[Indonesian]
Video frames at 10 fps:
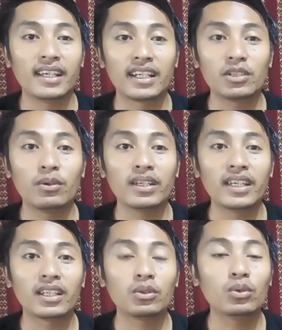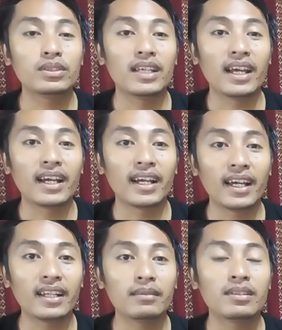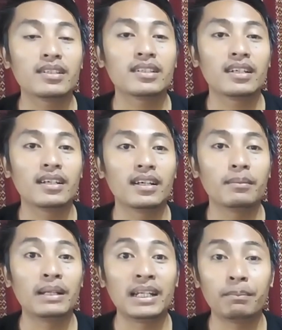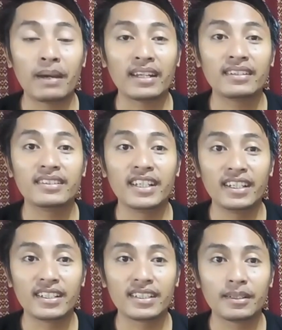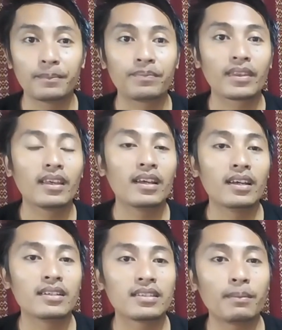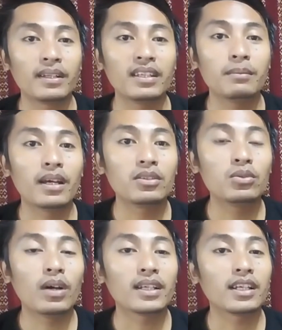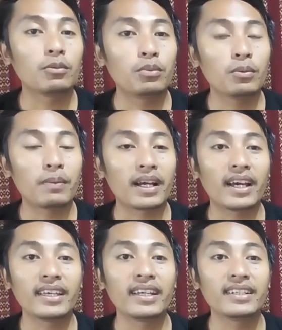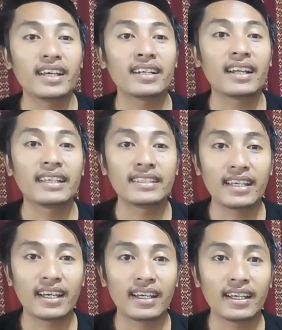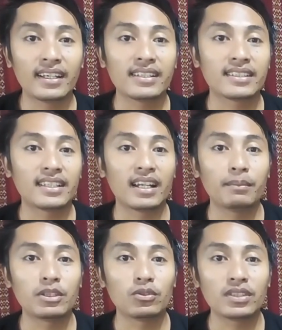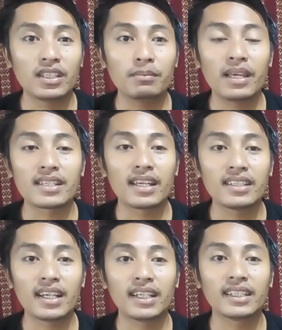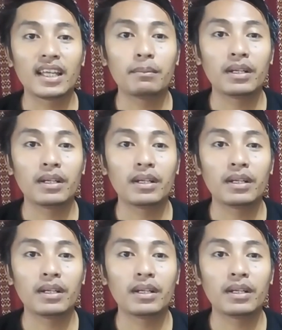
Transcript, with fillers: Yang kedua yaitu jangan e, melipat jeans. Seperti baju ataupun pakaian yang lainnya, setelah mencuci biasanya kita